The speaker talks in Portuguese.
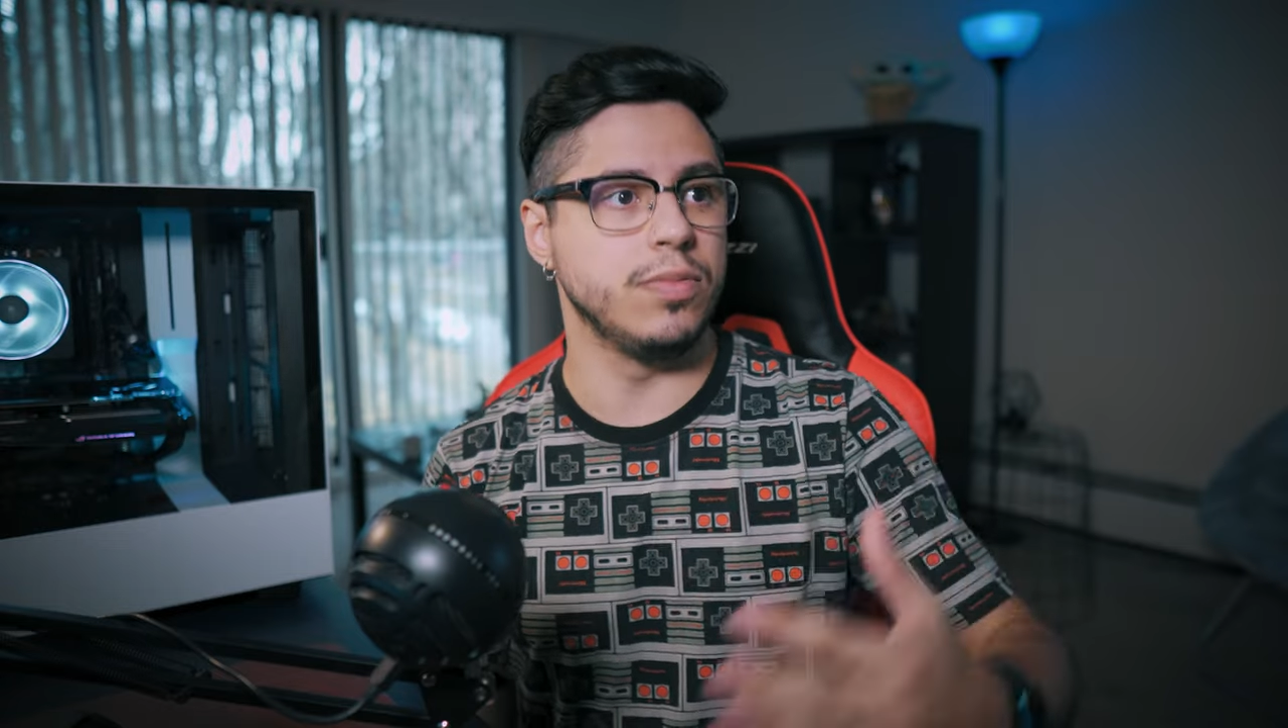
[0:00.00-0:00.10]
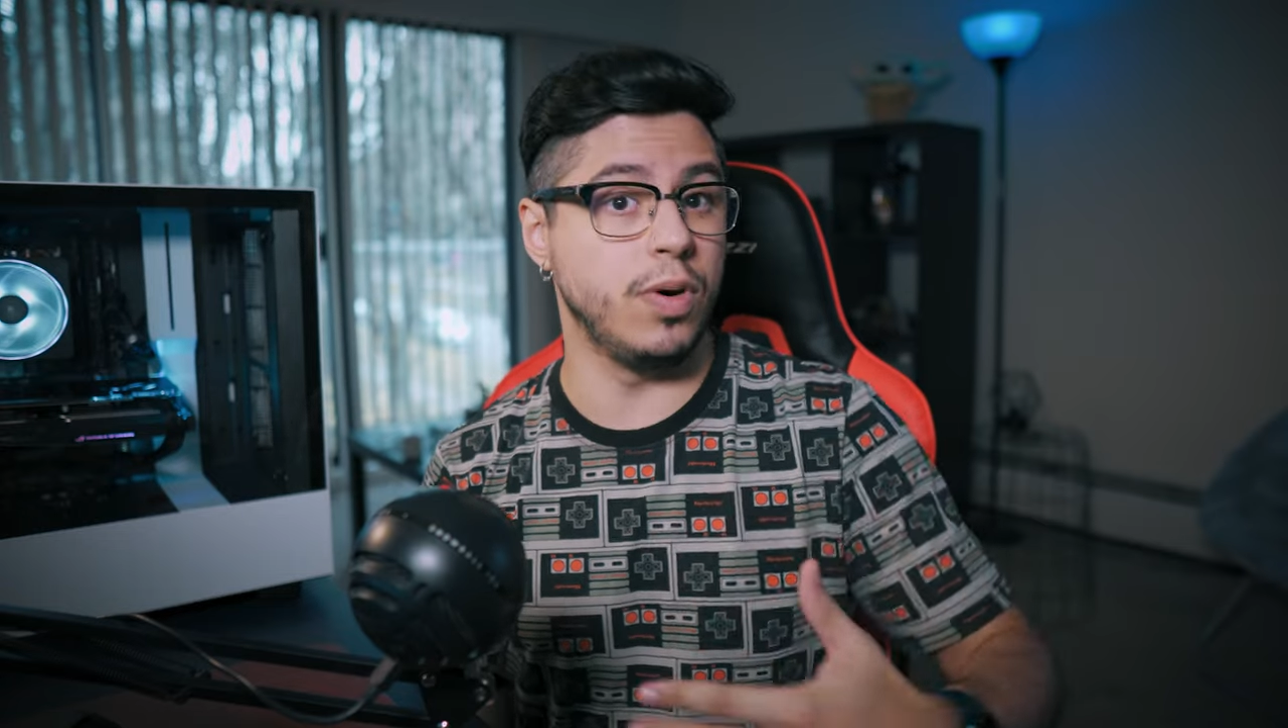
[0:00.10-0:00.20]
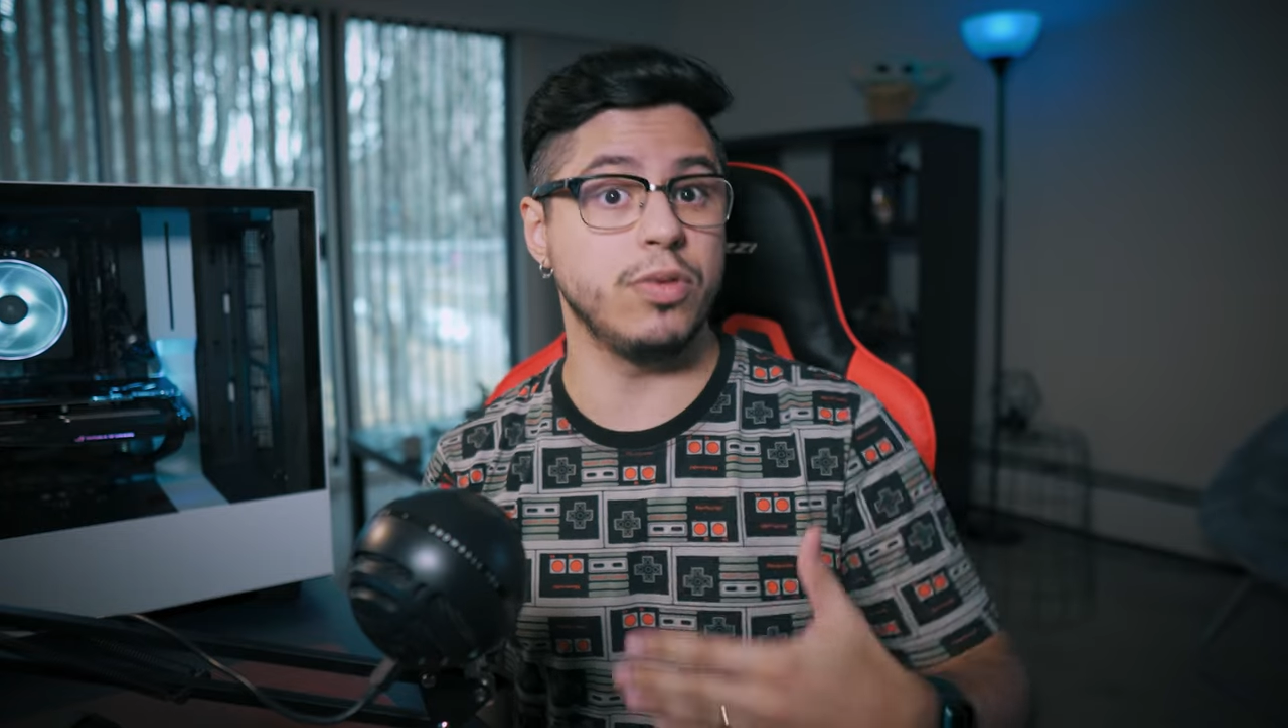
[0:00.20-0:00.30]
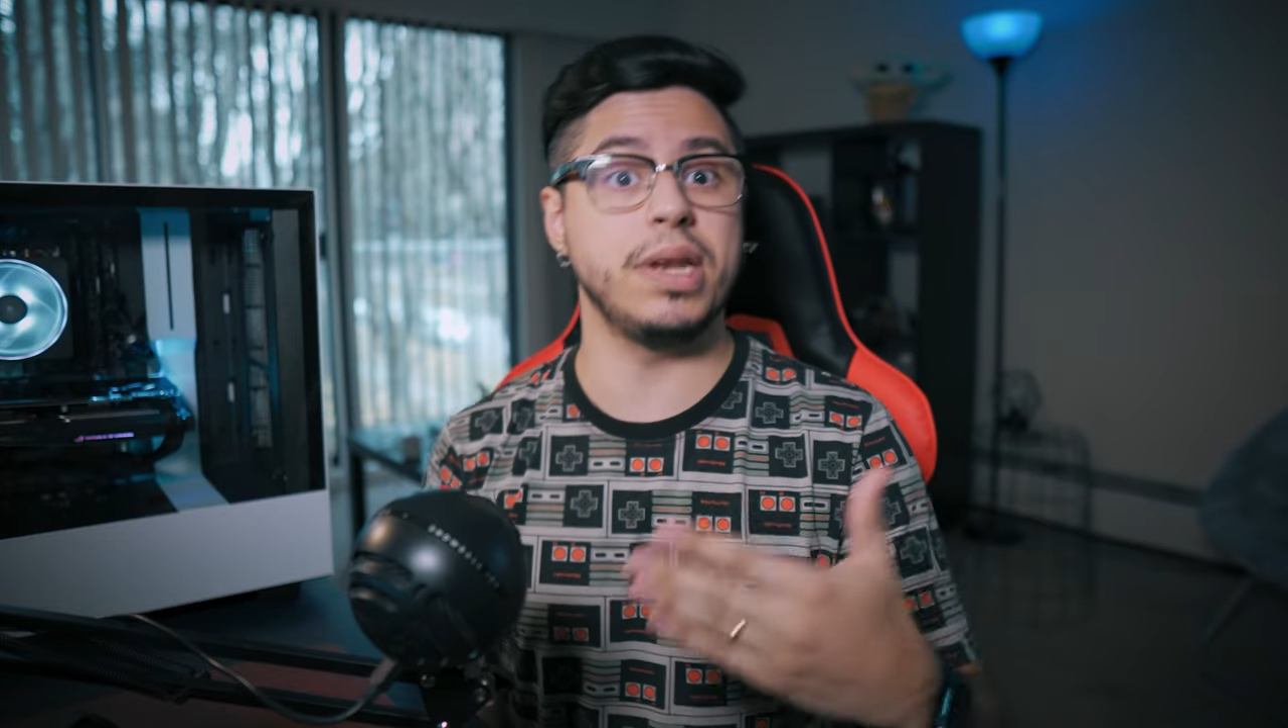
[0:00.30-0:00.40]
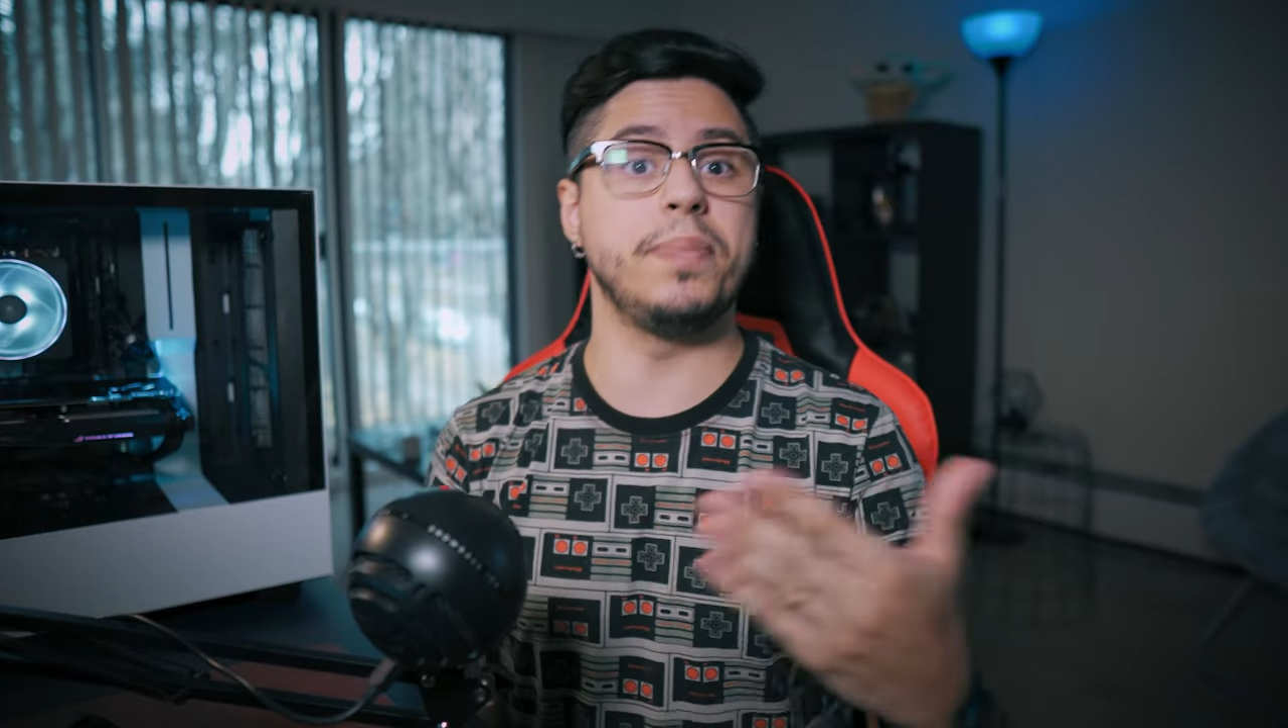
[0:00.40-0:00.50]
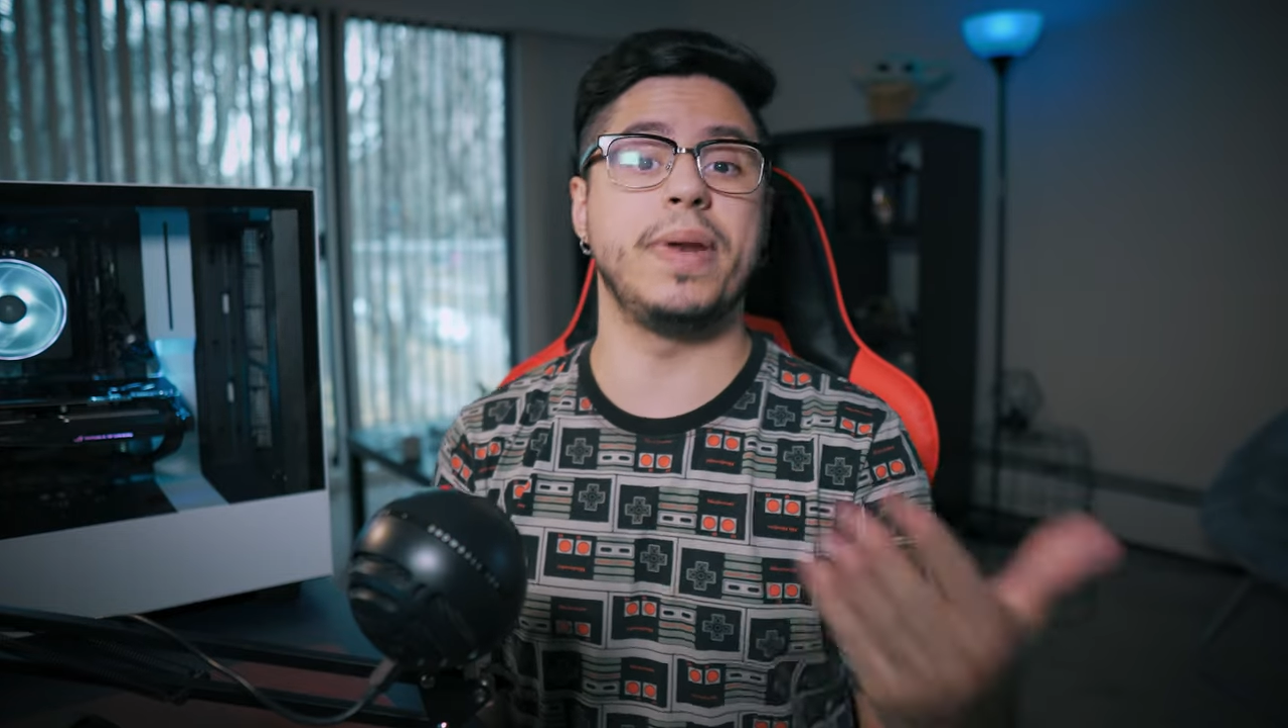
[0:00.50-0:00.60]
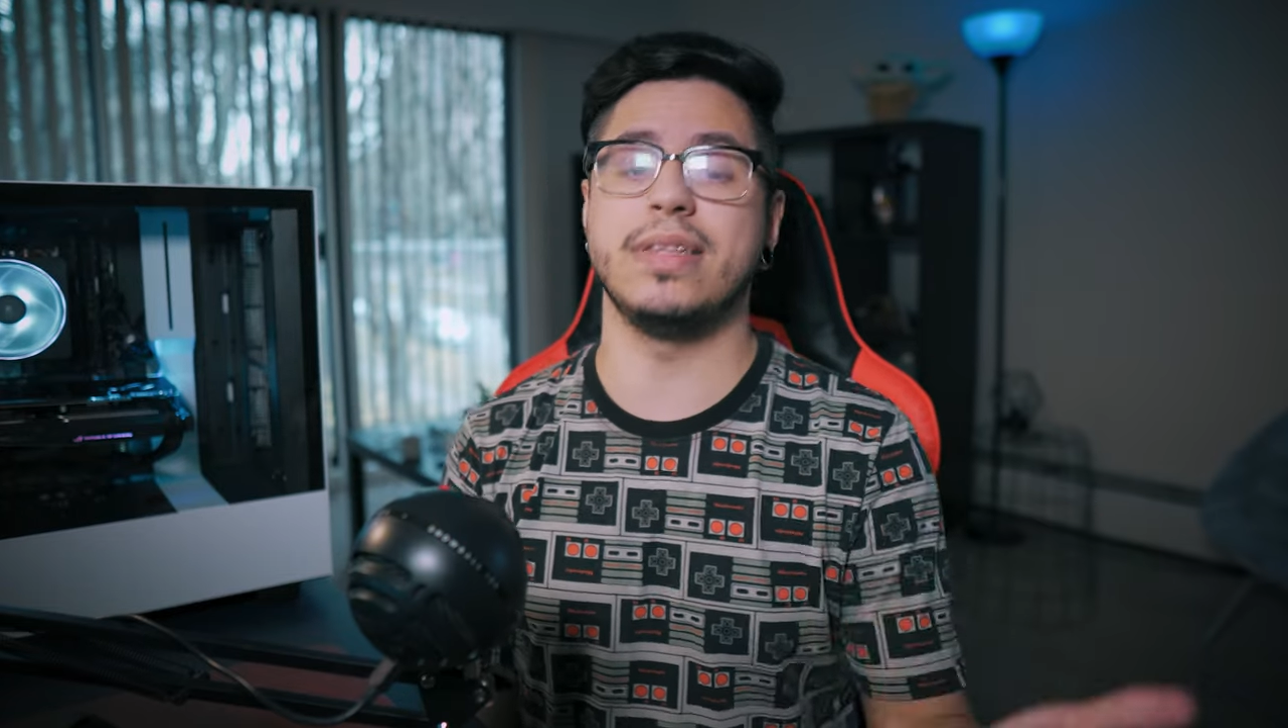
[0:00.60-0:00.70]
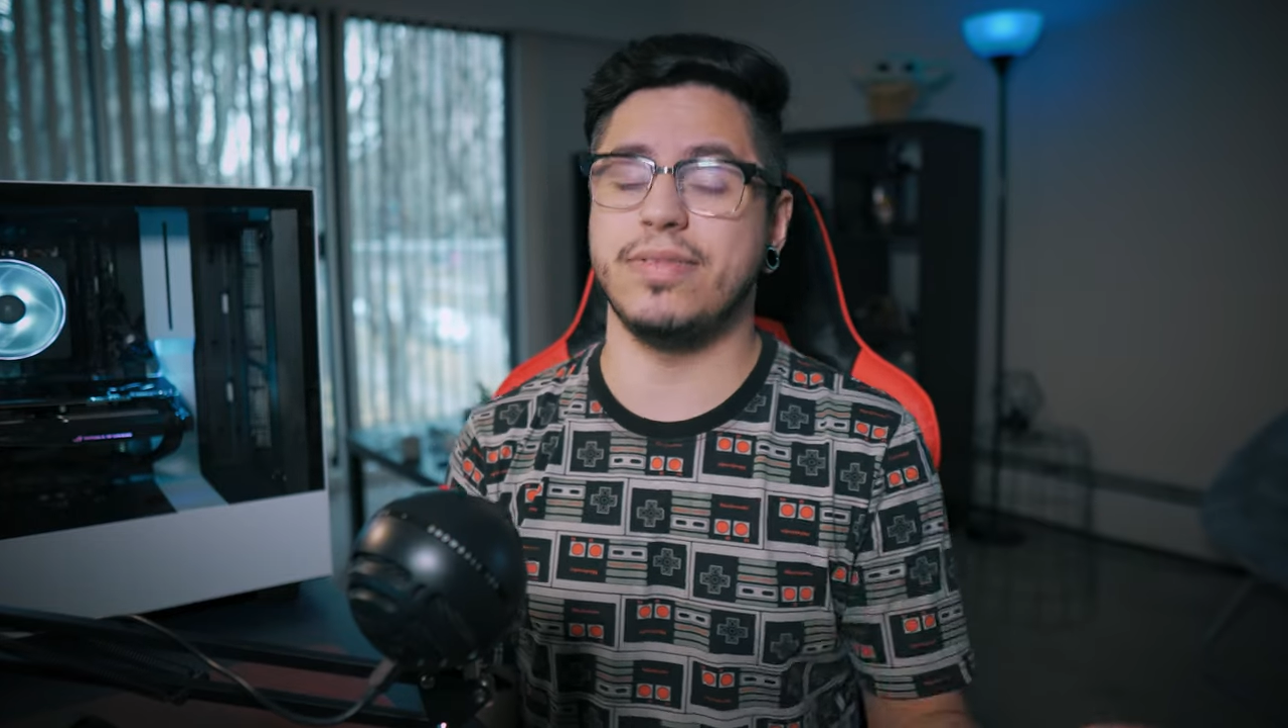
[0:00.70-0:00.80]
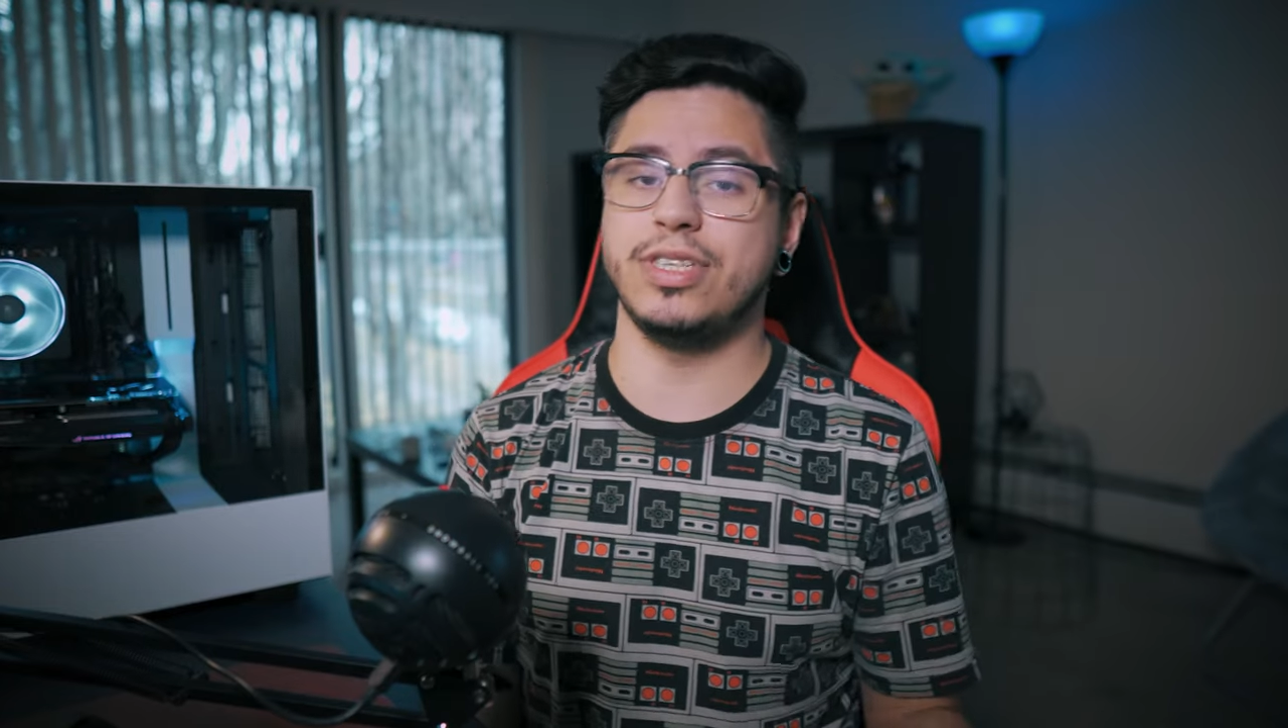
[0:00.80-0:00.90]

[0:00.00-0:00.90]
uma outra empresa